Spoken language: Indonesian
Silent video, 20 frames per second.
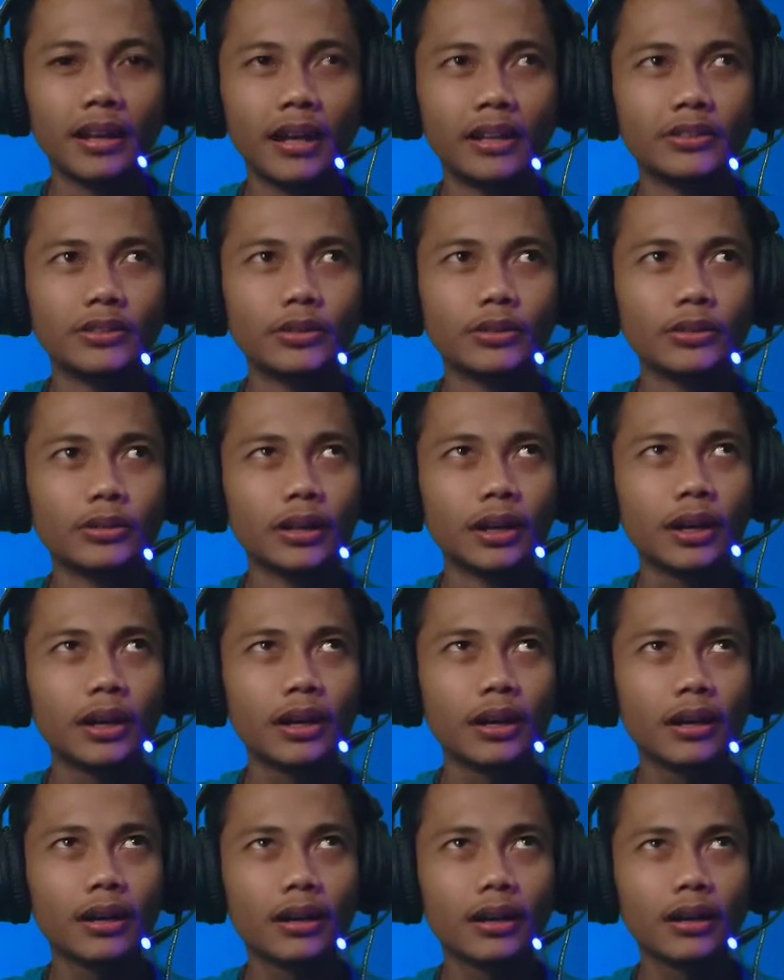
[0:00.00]
dan
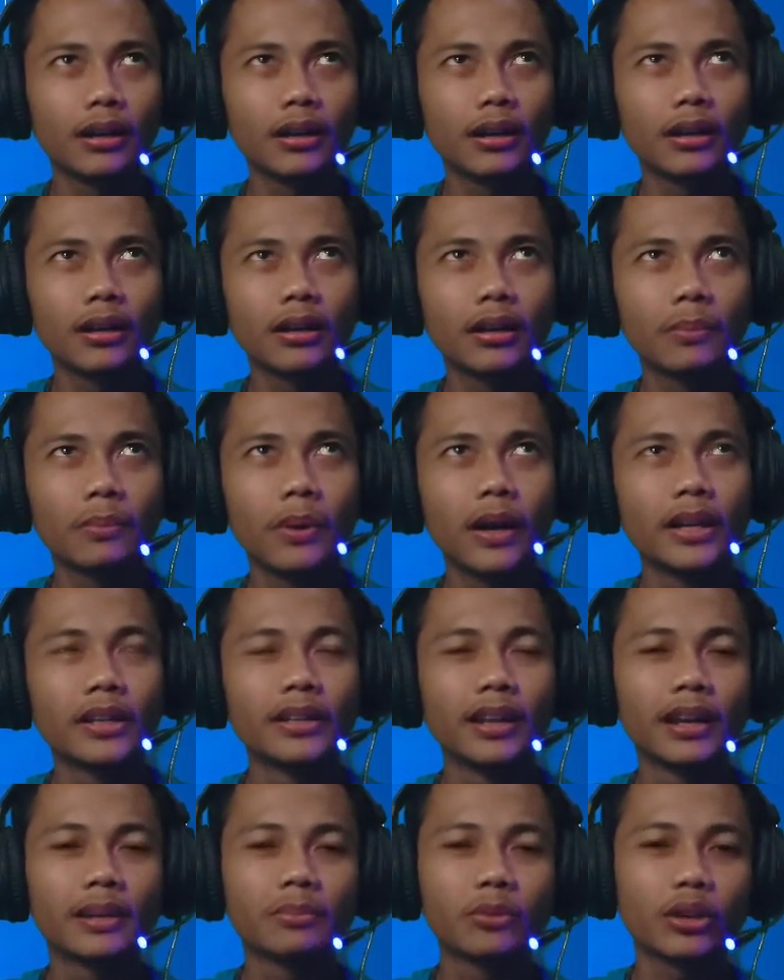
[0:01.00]
juga eh,
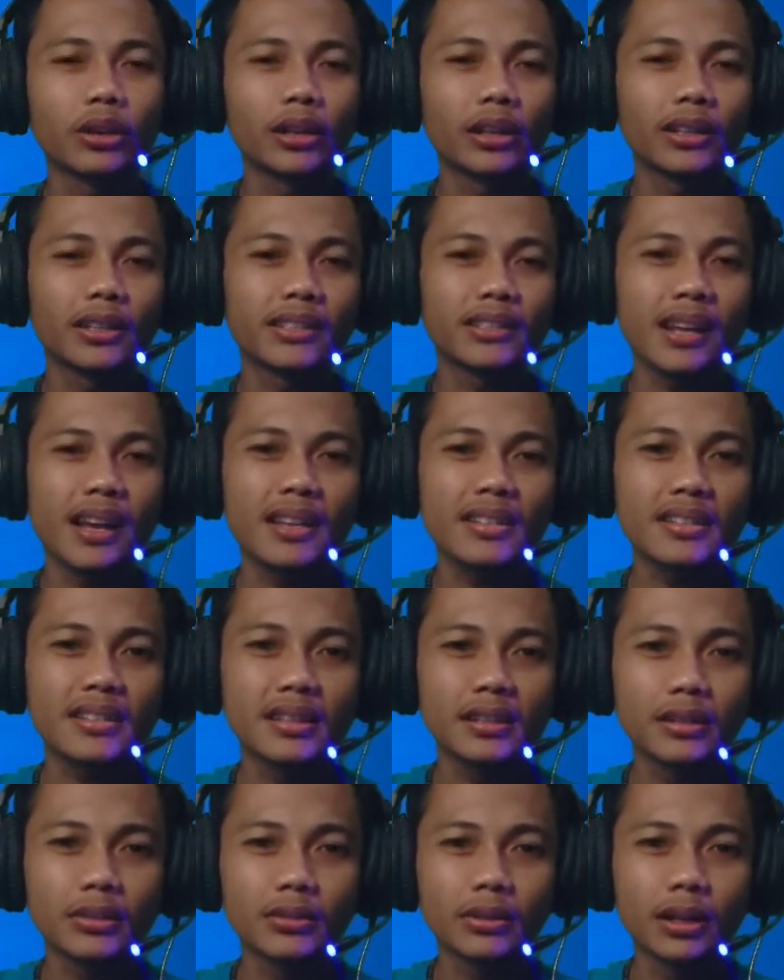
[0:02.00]
bagian
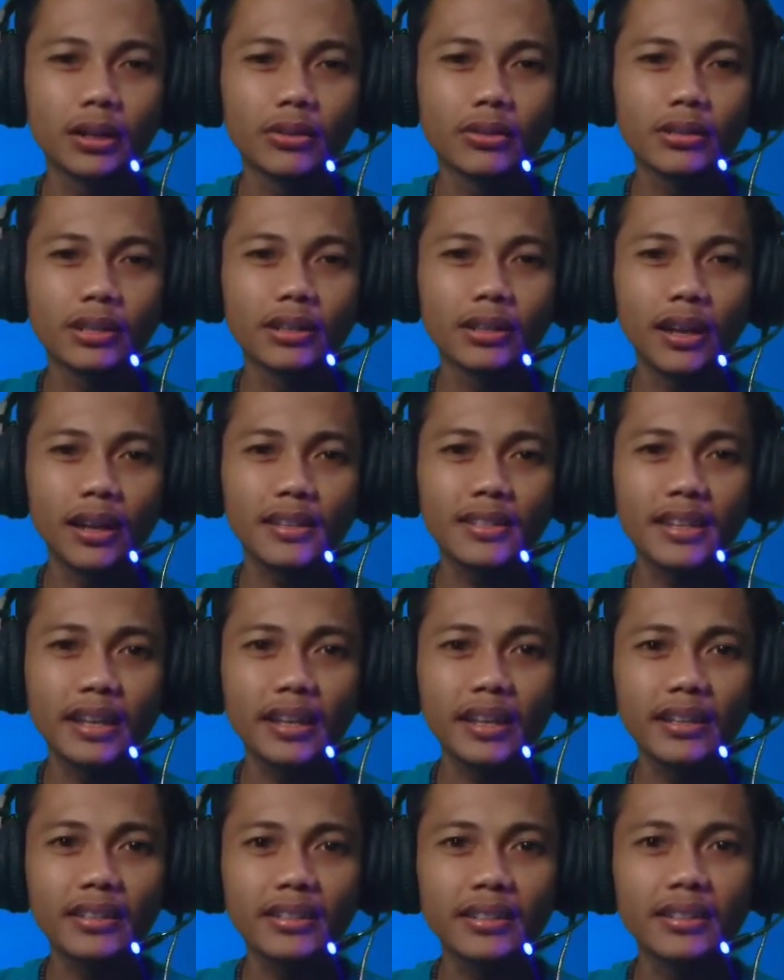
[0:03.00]
monetisasi itu harus kita
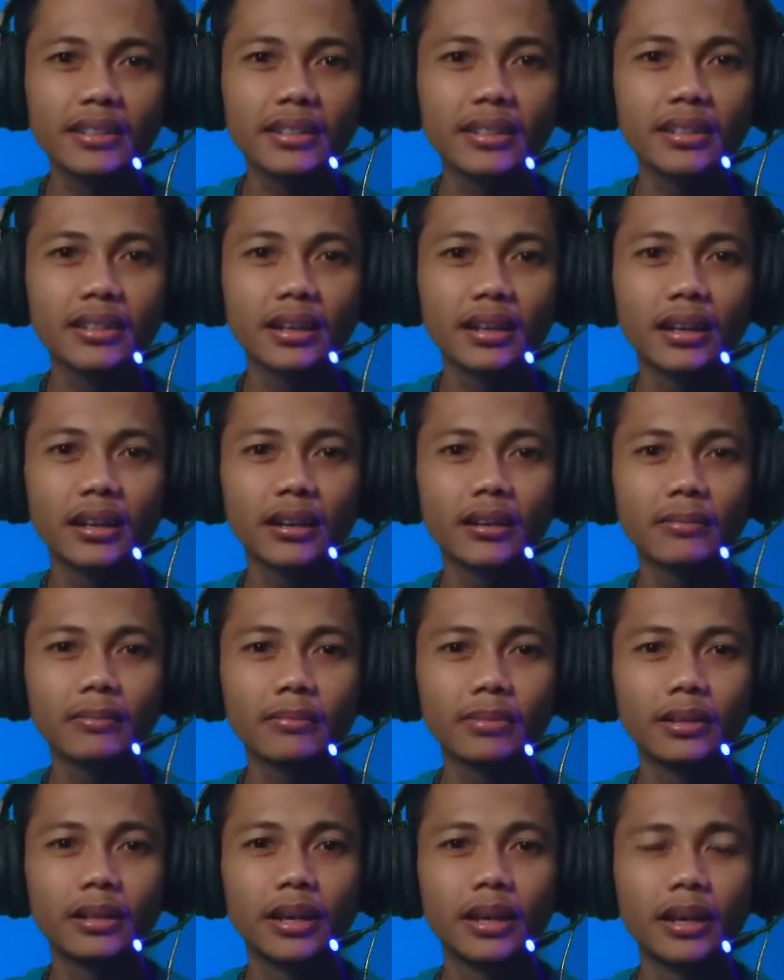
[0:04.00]
setting sendiri ya
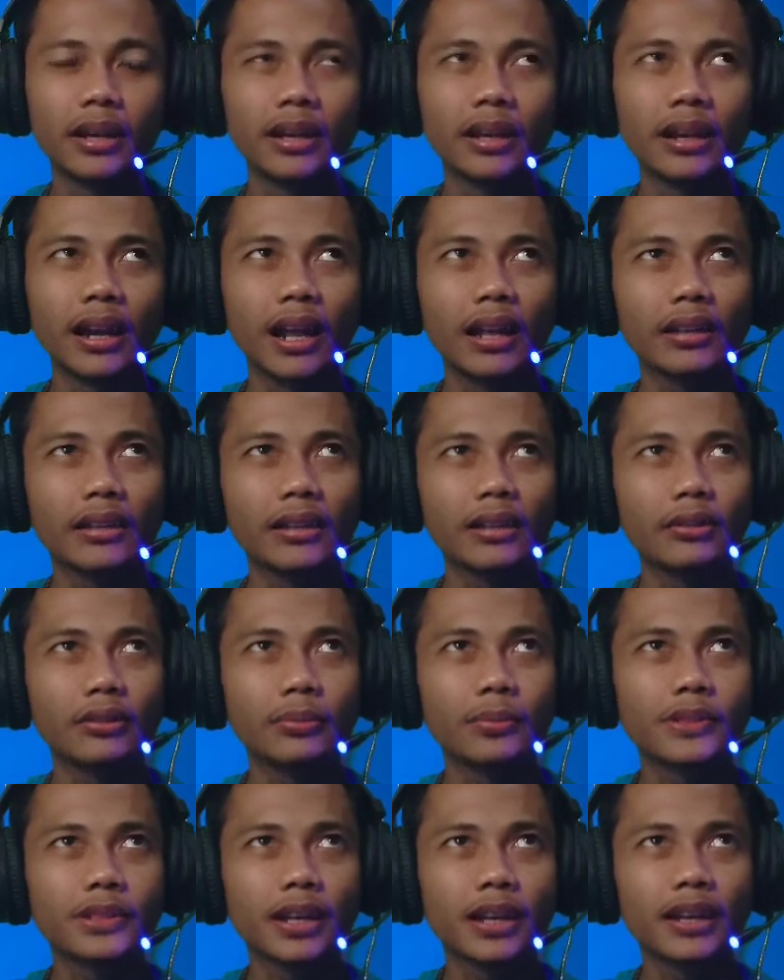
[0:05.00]
biar iklannya
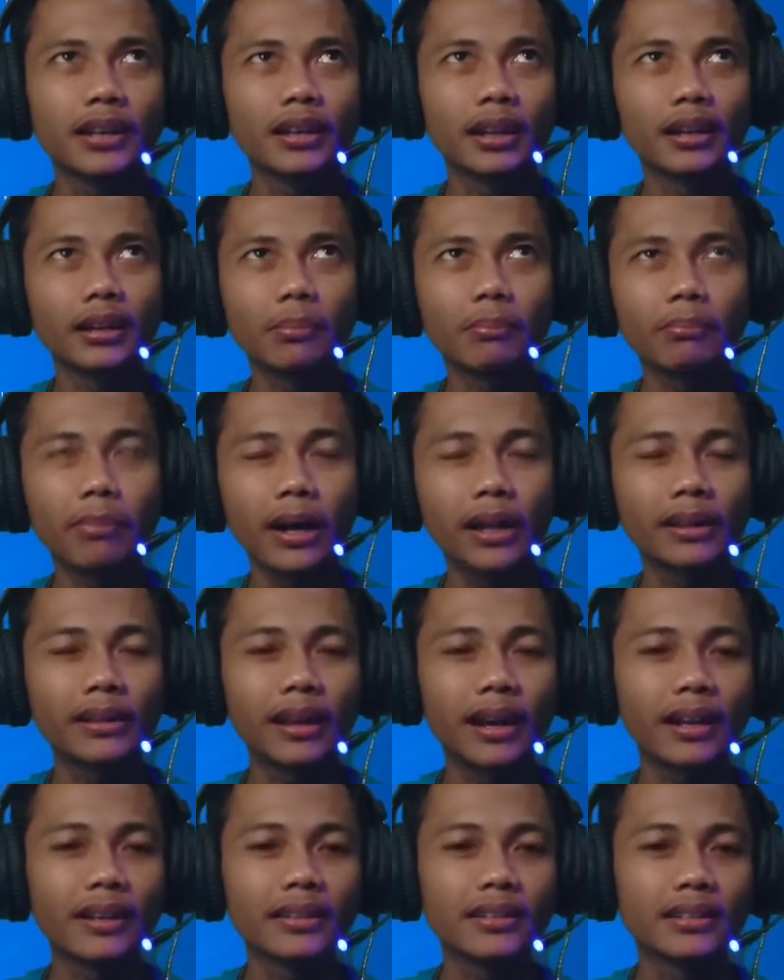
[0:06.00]
tuh bisa kita
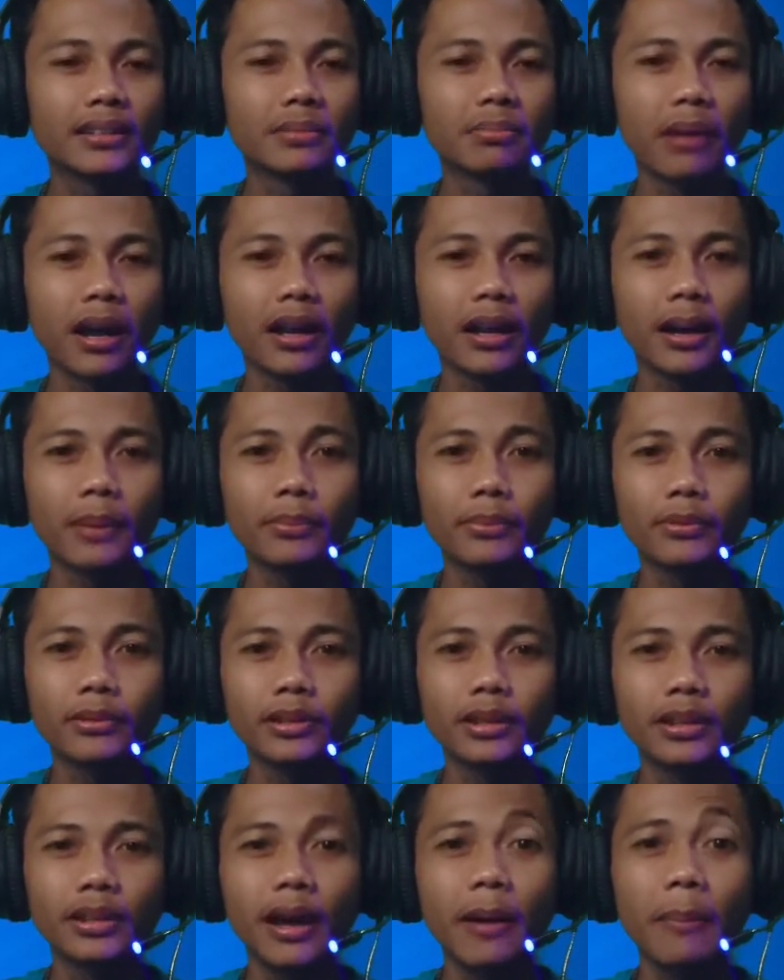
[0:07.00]
tempatkan
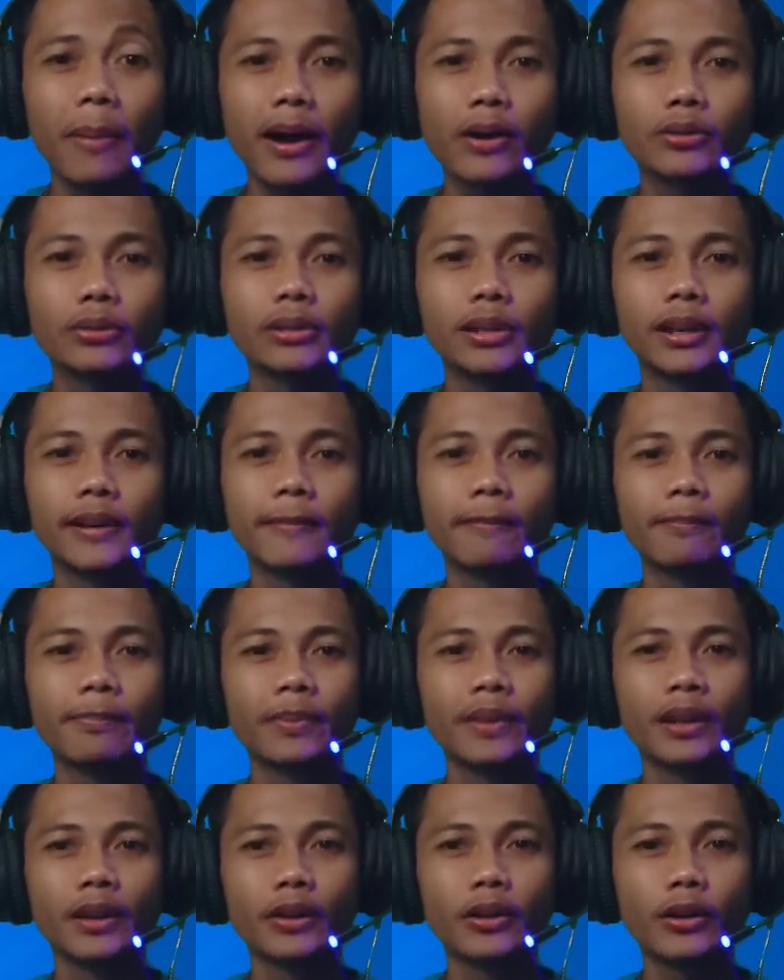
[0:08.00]
dimanapun kita mau ya
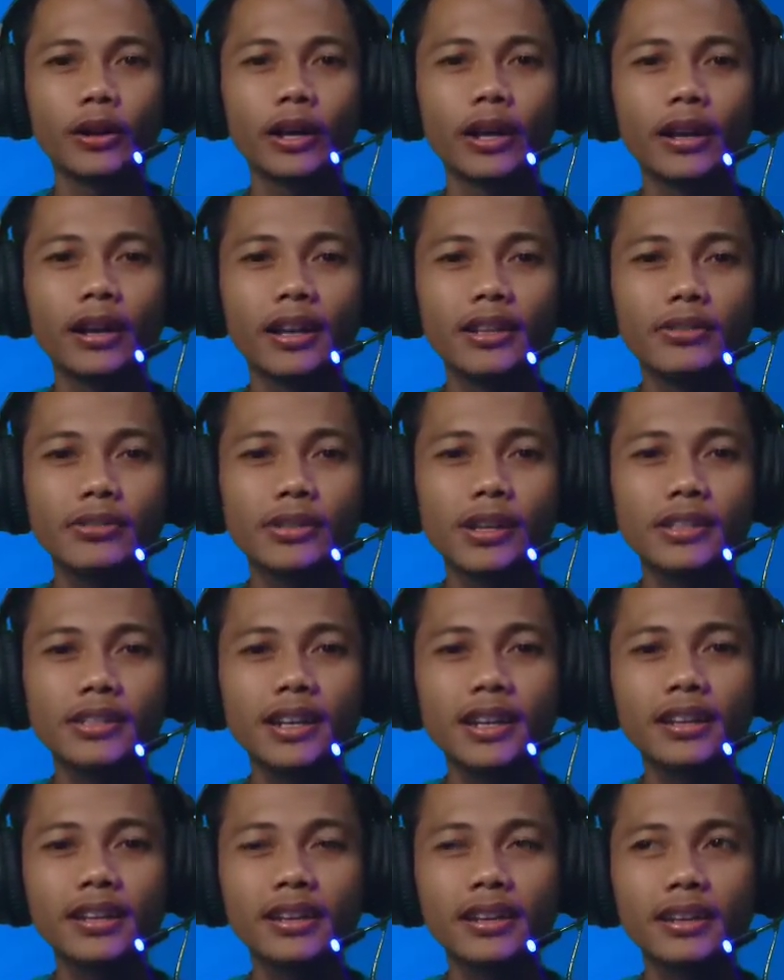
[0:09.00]
Oke langsung
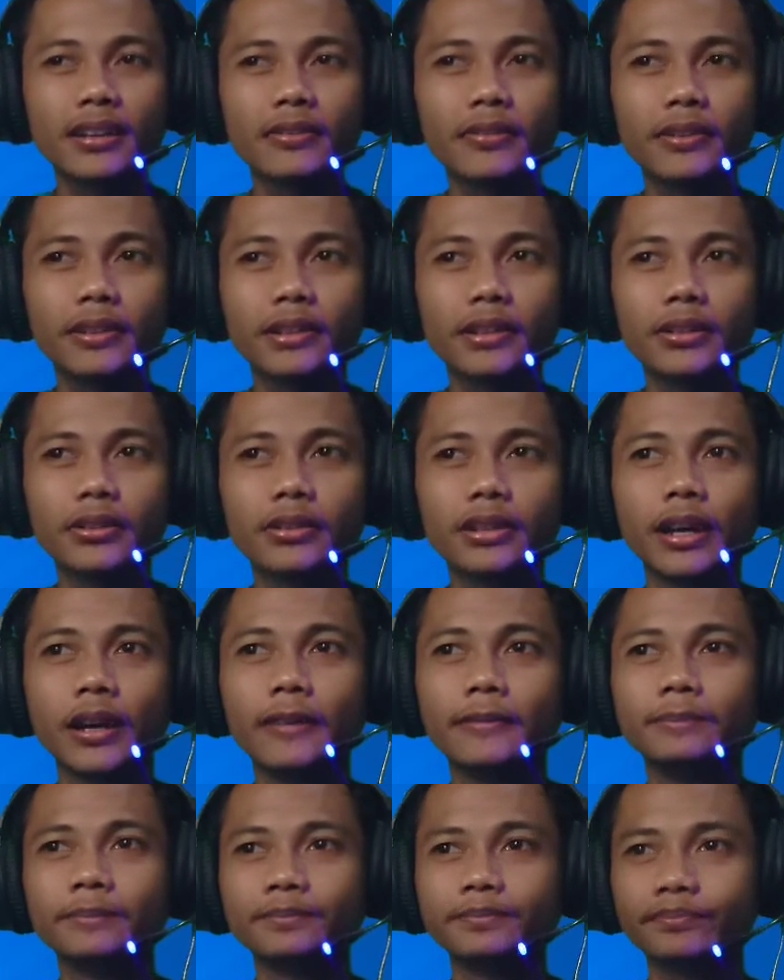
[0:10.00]
saja kita ke
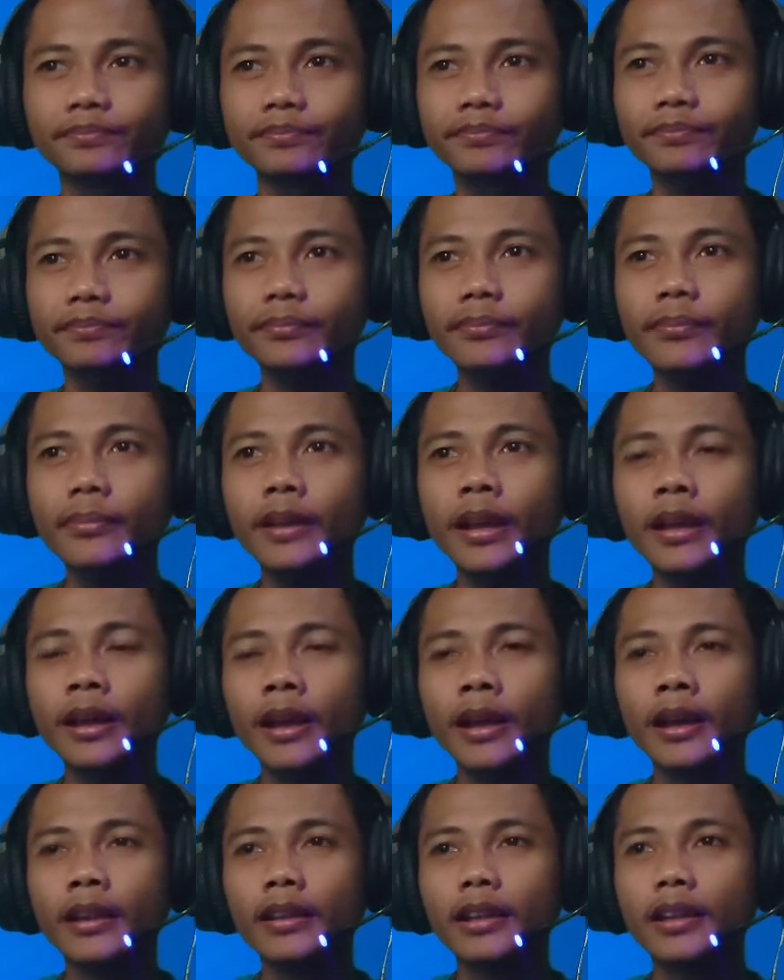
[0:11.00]
videonya
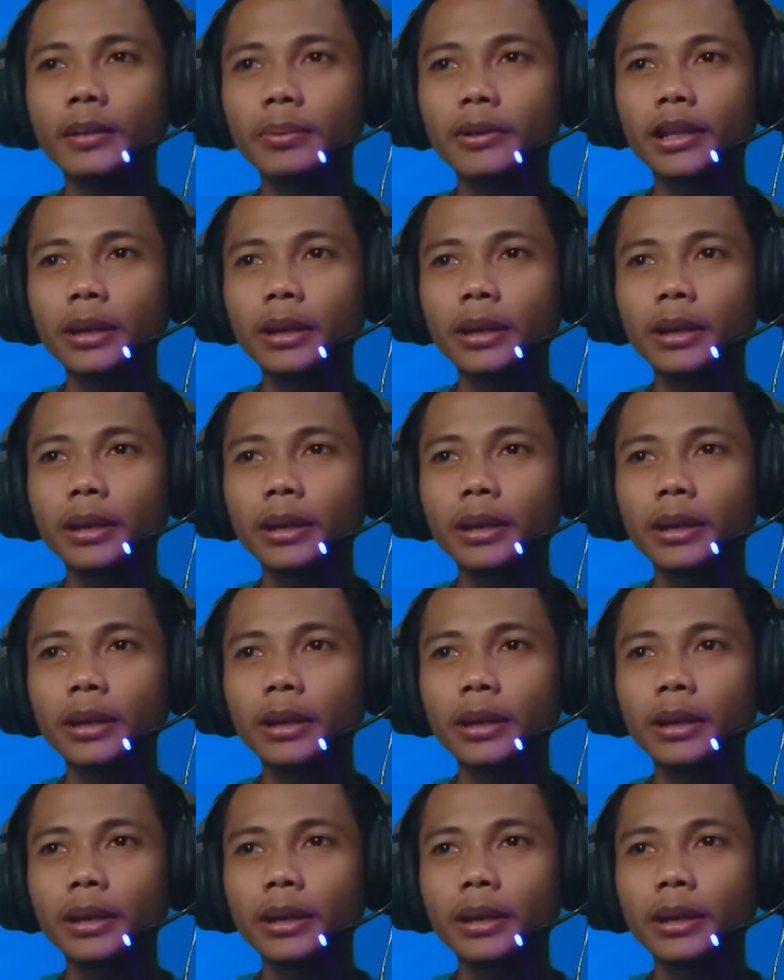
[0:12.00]
jadi